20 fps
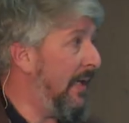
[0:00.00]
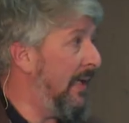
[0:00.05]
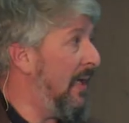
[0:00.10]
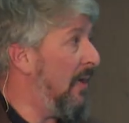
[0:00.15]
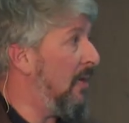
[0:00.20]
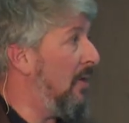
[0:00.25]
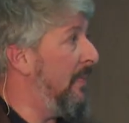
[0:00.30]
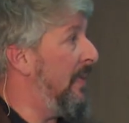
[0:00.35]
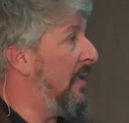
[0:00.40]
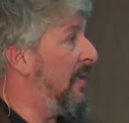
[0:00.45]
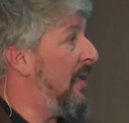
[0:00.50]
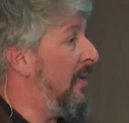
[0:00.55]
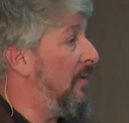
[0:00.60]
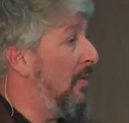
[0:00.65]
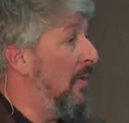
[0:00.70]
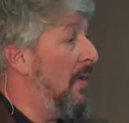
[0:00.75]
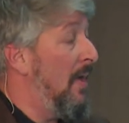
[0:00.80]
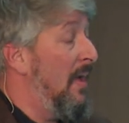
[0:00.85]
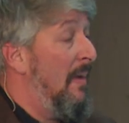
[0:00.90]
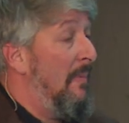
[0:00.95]
ha
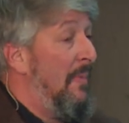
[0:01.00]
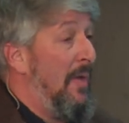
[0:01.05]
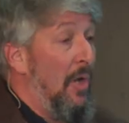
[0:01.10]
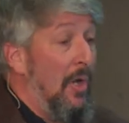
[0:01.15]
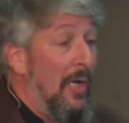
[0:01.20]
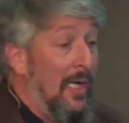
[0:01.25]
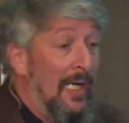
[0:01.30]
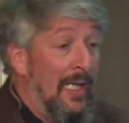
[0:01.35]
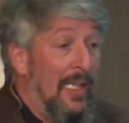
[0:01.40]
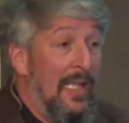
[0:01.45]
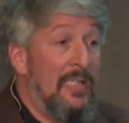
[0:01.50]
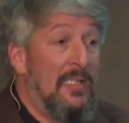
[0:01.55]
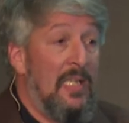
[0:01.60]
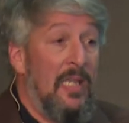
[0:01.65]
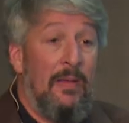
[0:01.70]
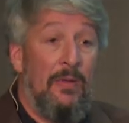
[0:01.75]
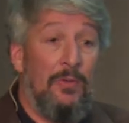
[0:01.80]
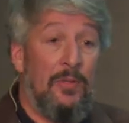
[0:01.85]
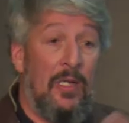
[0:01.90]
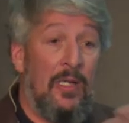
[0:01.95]
comentado, pero en realidad se
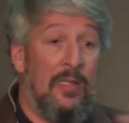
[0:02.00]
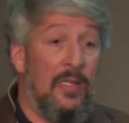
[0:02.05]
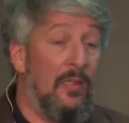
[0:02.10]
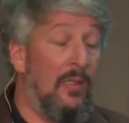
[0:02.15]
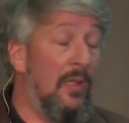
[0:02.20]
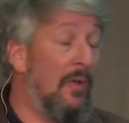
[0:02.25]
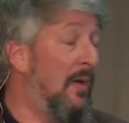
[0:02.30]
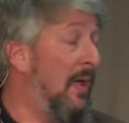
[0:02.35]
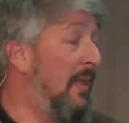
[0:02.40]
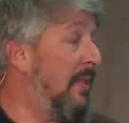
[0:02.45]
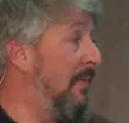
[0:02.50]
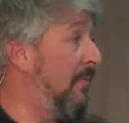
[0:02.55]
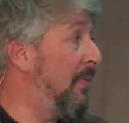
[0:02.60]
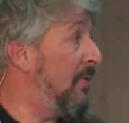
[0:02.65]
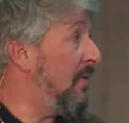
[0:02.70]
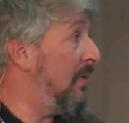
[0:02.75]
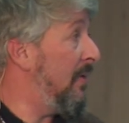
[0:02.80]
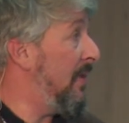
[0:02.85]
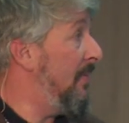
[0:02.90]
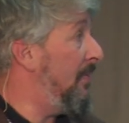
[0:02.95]
lleva utilizando hace
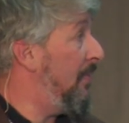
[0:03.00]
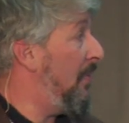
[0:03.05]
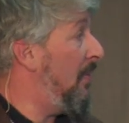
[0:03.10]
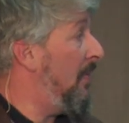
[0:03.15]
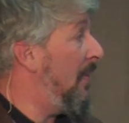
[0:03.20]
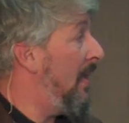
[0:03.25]
mucho tiempo,